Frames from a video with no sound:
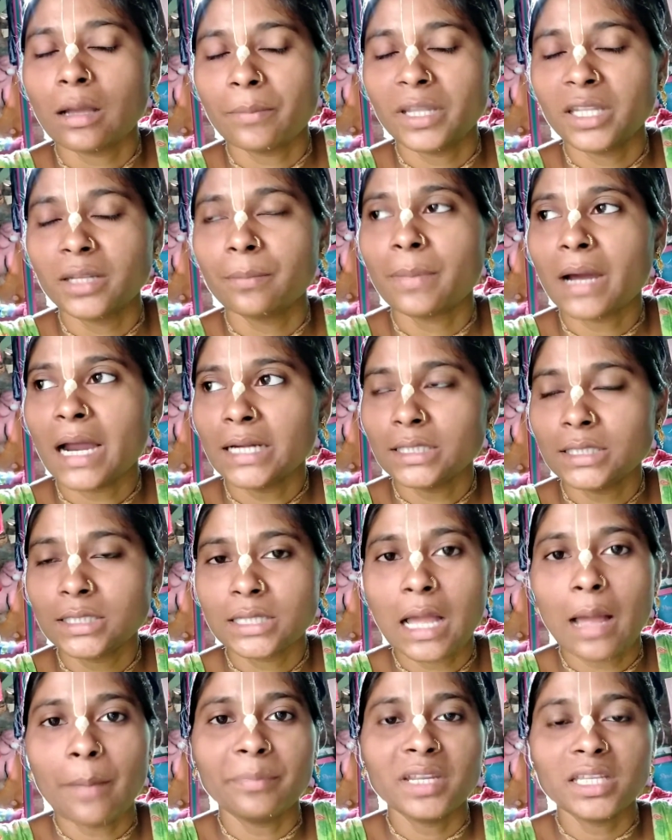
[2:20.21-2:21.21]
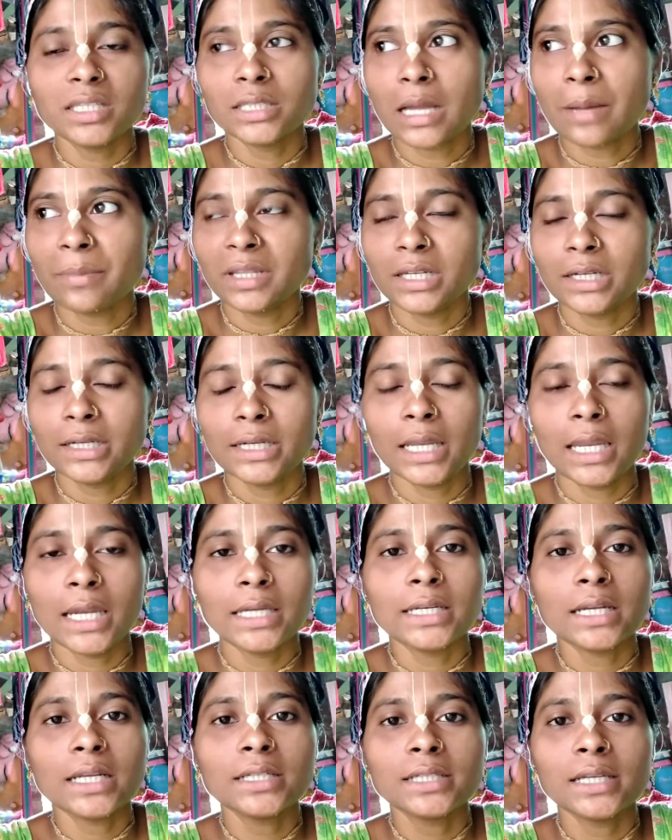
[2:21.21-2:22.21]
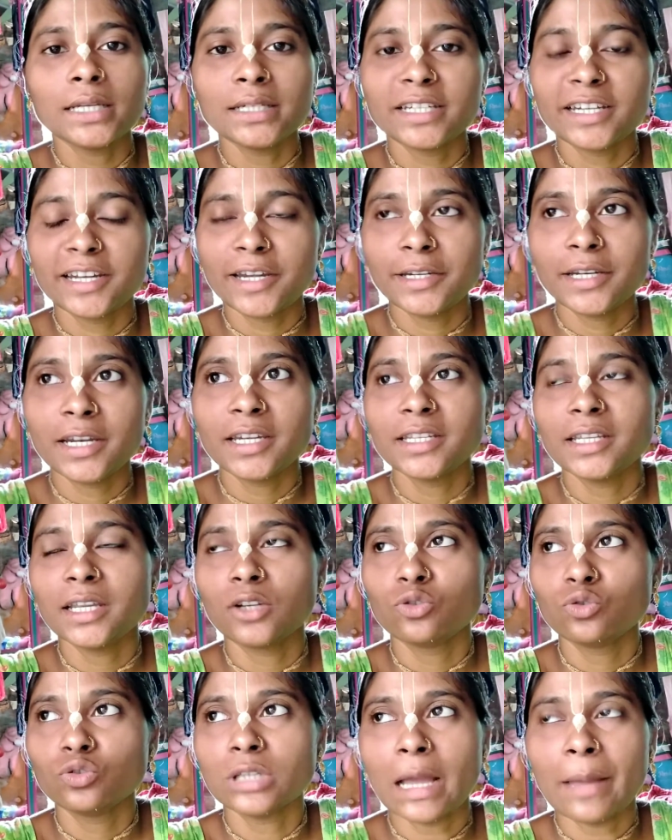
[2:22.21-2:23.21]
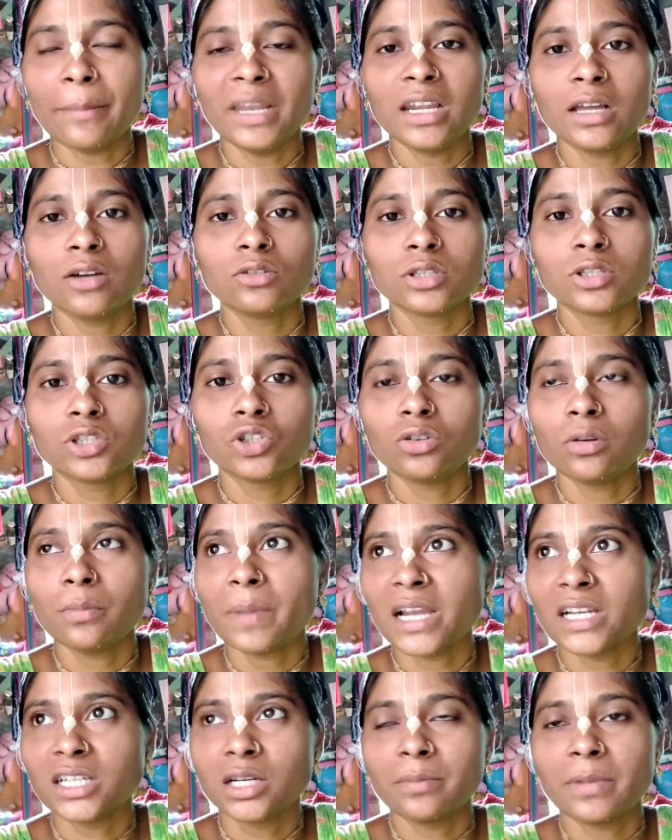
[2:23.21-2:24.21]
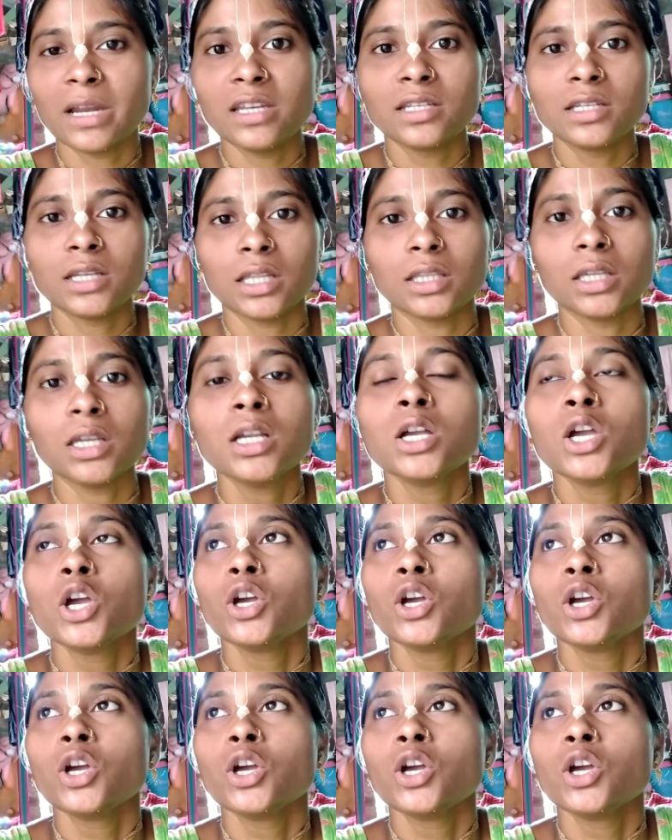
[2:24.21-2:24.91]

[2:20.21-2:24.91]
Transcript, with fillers: আমাদের বাড়ির সামনে যে আমাদের ড্রেনটা সেই ড্রেনটা নিয়ে একটু ঝামেলা হচ্ছিলো পাশের বাড়ির সাথে